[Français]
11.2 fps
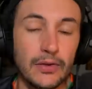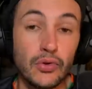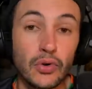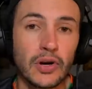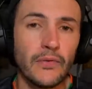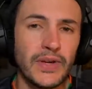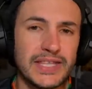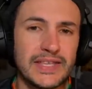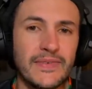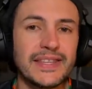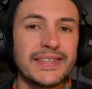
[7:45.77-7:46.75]
Donc en fait,
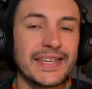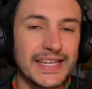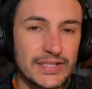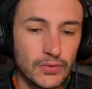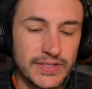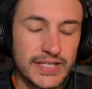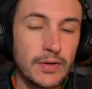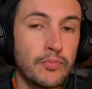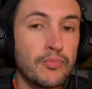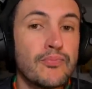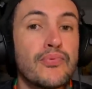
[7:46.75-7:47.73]
il va être très utile
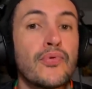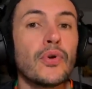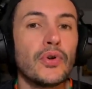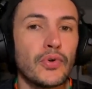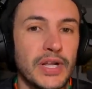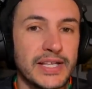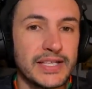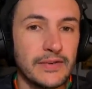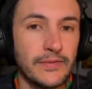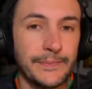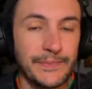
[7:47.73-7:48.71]
pour le
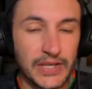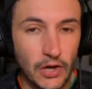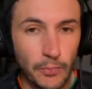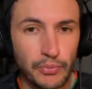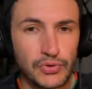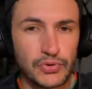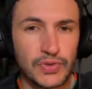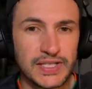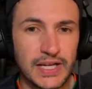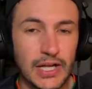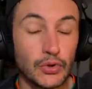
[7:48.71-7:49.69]
collectif. Et en plus de
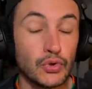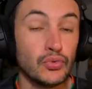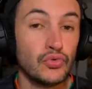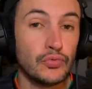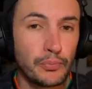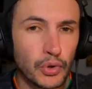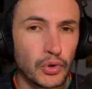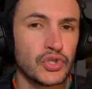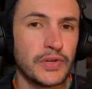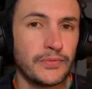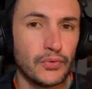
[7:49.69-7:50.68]
ça, du peu que
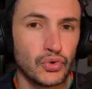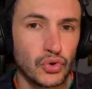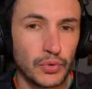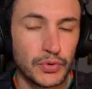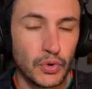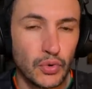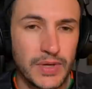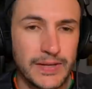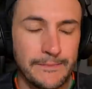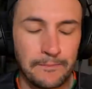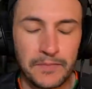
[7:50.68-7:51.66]
j'ai vu aujourd'hui de
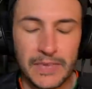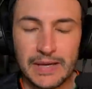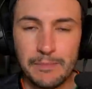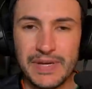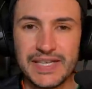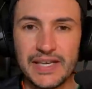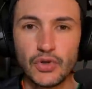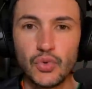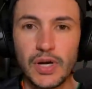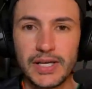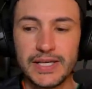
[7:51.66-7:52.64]
lui, ben, c'est un
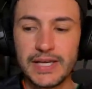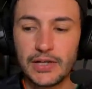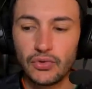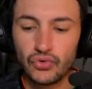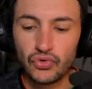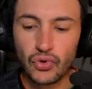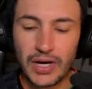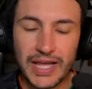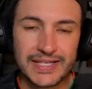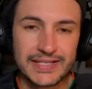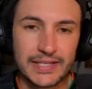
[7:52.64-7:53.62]
joueur qui a toujours
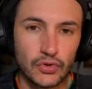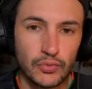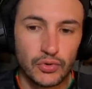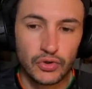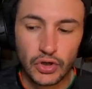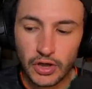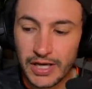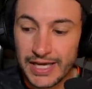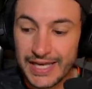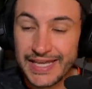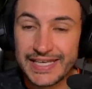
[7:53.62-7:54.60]
l'instinct du buteur
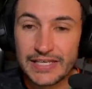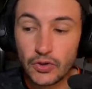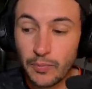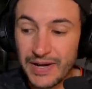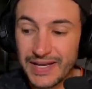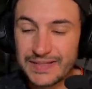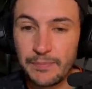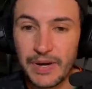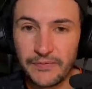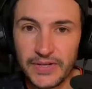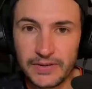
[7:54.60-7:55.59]
et qui se place
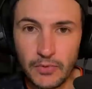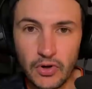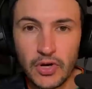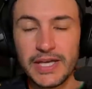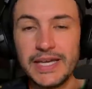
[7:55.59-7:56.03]
parfaitement.